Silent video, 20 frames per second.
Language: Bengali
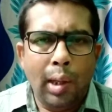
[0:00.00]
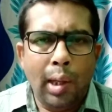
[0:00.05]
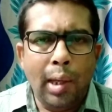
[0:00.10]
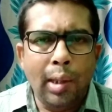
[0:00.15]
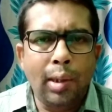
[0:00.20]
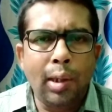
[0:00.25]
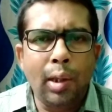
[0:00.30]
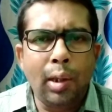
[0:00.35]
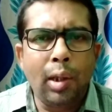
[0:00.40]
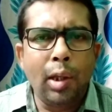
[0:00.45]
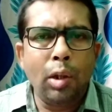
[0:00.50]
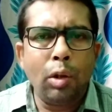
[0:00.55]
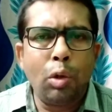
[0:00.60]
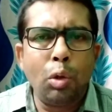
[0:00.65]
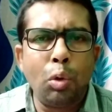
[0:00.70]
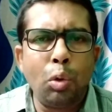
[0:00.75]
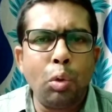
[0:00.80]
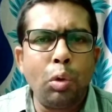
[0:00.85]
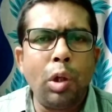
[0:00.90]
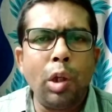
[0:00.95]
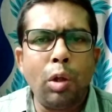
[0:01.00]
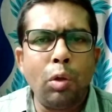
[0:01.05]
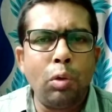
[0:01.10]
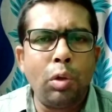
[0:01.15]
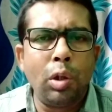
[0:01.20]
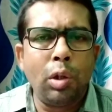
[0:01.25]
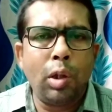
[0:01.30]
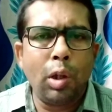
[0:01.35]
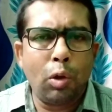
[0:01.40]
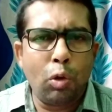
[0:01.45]
এদের কিন্তু রুটি
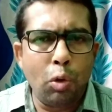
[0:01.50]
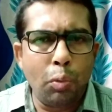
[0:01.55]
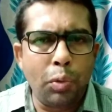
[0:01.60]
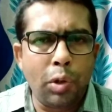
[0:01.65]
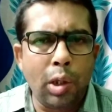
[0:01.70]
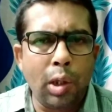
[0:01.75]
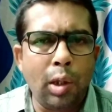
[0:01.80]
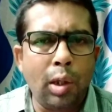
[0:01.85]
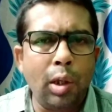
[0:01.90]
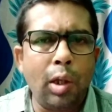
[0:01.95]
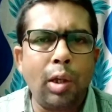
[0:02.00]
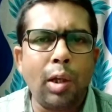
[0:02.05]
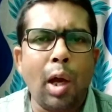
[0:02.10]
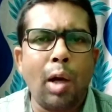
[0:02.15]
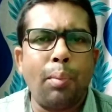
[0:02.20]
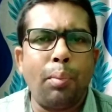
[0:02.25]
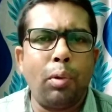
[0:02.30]
রুজিতে খুব শিগগিরই টান